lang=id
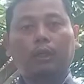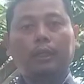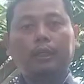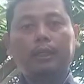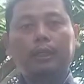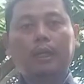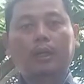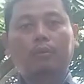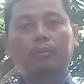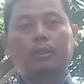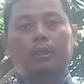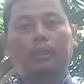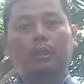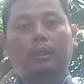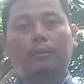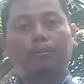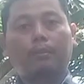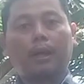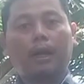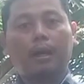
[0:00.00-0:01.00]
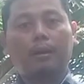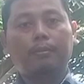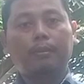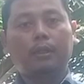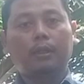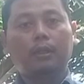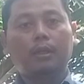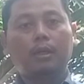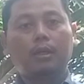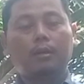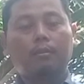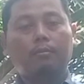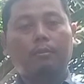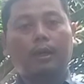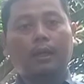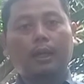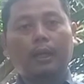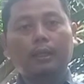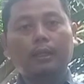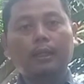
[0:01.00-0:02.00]
Ini harus kita pahami.
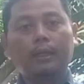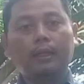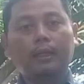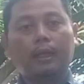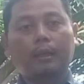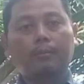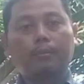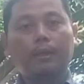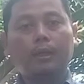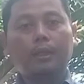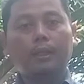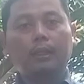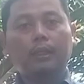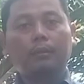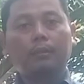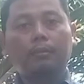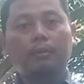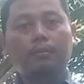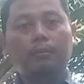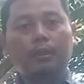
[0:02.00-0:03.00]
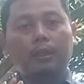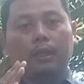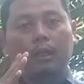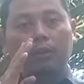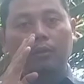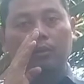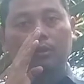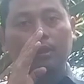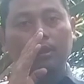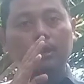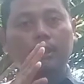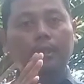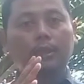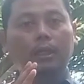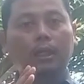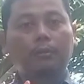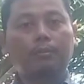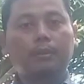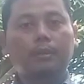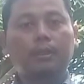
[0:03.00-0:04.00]
Makanya kenapa kita memberikan dosis yang
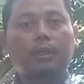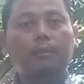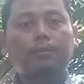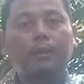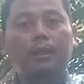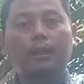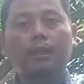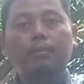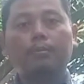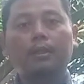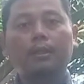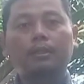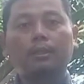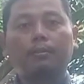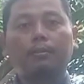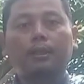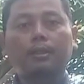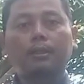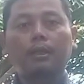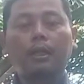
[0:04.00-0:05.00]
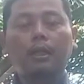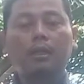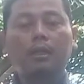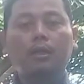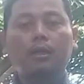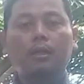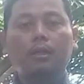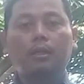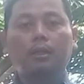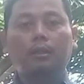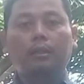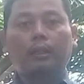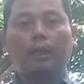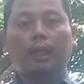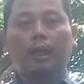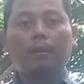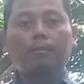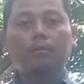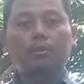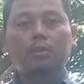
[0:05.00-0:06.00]
sangat besar pada masa-masa
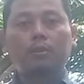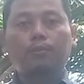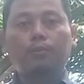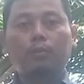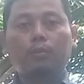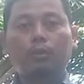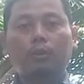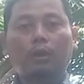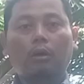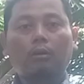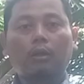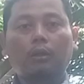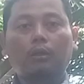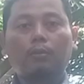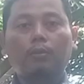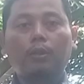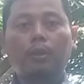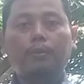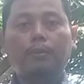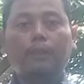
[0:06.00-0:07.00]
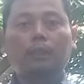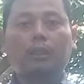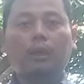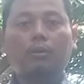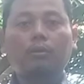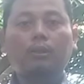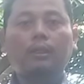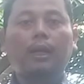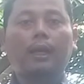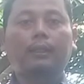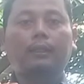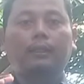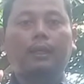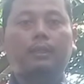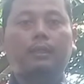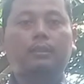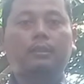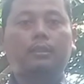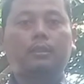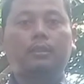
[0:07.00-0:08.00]
TM 10 tahun atau 8 tahun ke
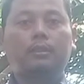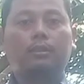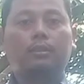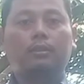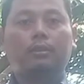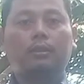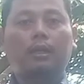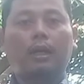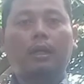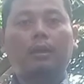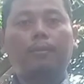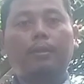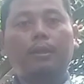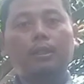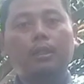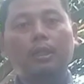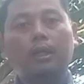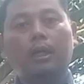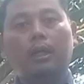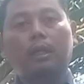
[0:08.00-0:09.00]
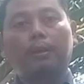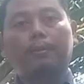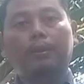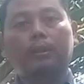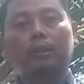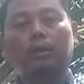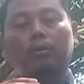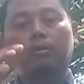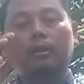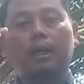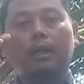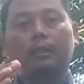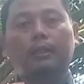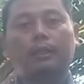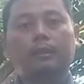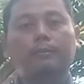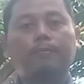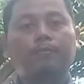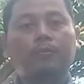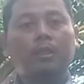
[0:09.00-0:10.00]
atas. Anggap aja lah 8 tahun ke
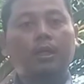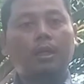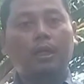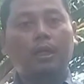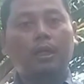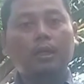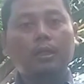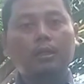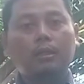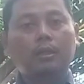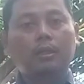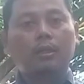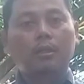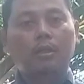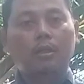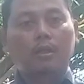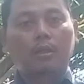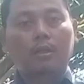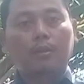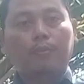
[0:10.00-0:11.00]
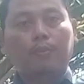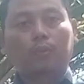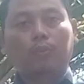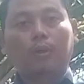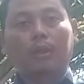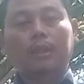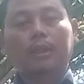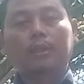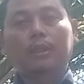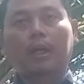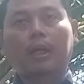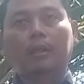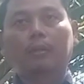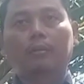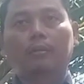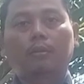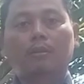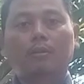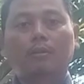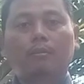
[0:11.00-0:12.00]
atas. Ini kebutuhannya sangat
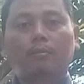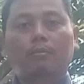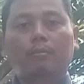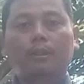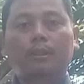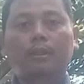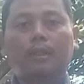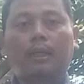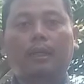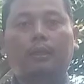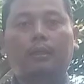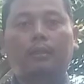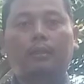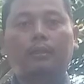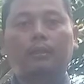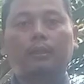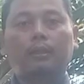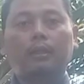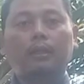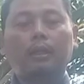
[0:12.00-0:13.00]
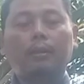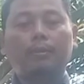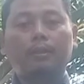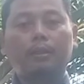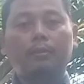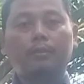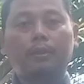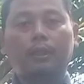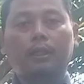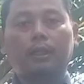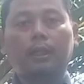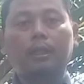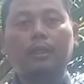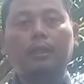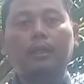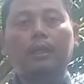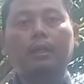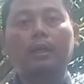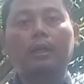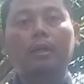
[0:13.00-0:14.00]
besar. Kenapa demikian?
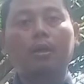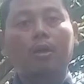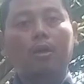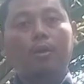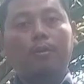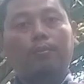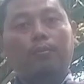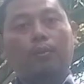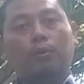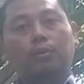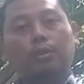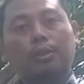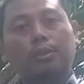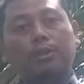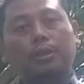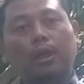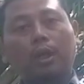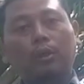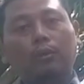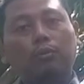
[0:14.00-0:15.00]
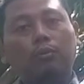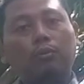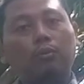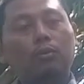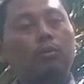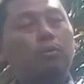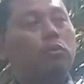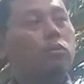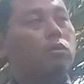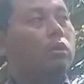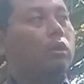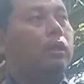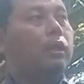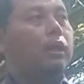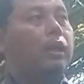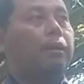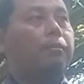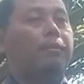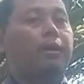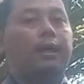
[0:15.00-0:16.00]
Karena prosesnya itu
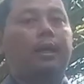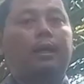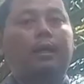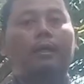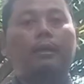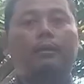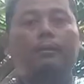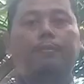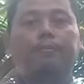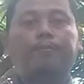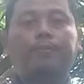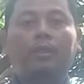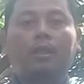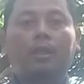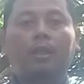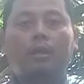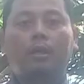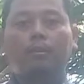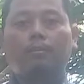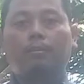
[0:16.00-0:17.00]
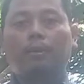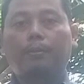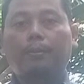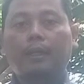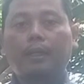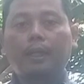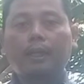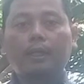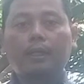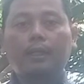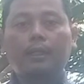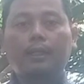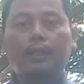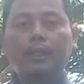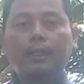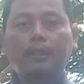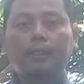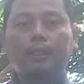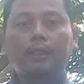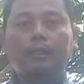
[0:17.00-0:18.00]
lama. Berbeda
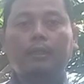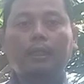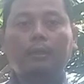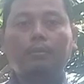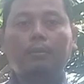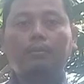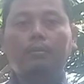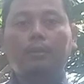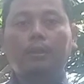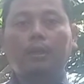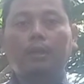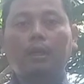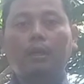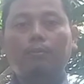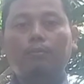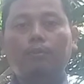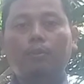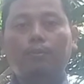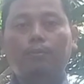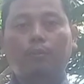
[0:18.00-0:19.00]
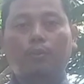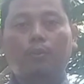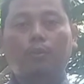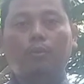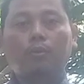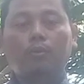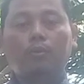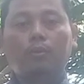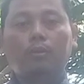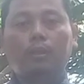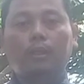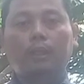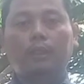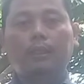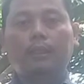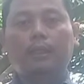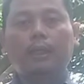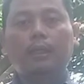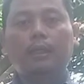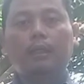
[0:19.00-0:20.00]
dengan kita memberikan pupuk
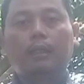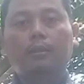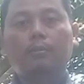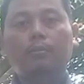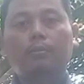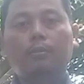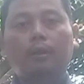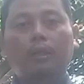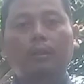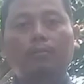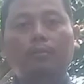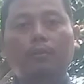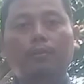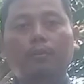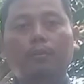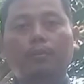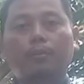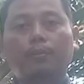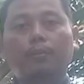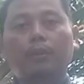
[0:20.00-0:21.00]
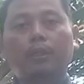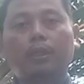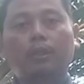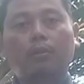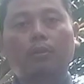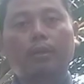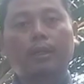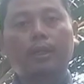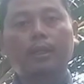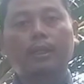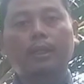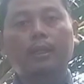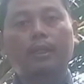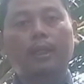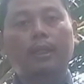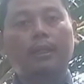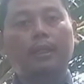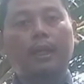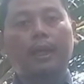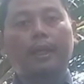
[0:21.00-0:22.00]
ketika kita memberikan pupuk-pupuk nitrogen dan
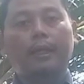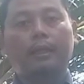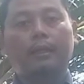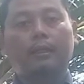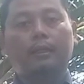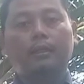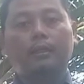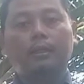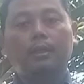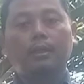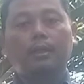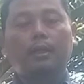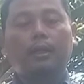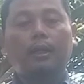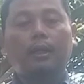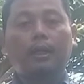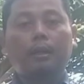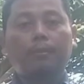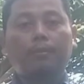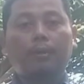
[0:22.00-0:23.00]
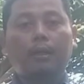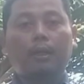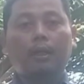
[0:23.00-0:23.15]
lain-lain. Karena apa?